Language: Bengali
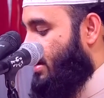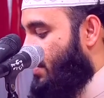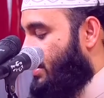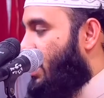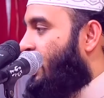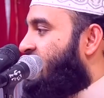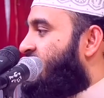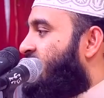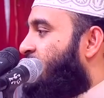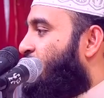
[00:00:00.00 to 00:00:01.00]
আমি জামাত
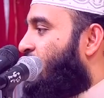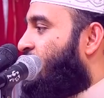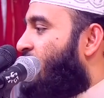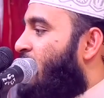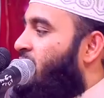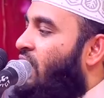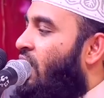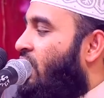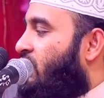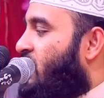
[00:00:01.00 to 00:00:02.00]
ইসলাম করি তো আমি
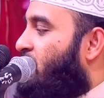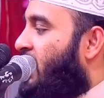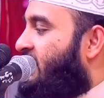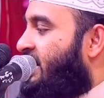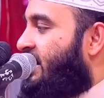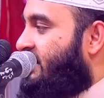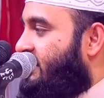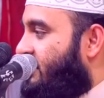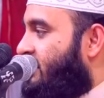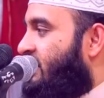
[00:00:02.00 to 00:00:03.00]
হক সব বাতিল
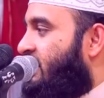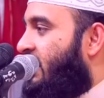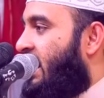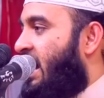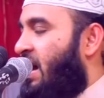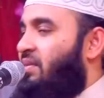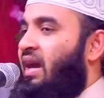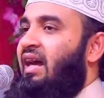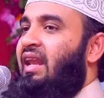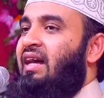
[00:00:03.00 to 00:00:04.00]
আমি
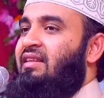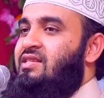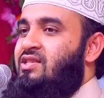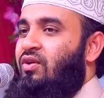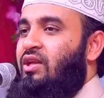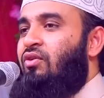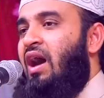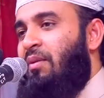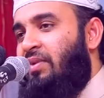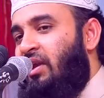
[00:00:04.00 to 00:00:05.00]
আহলে হাদিস করি তো
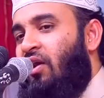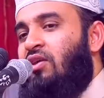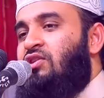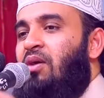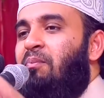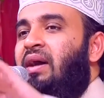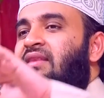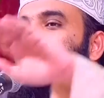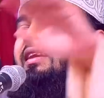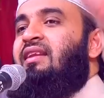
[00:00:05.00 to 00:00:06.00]
আমি হক সব বাতিল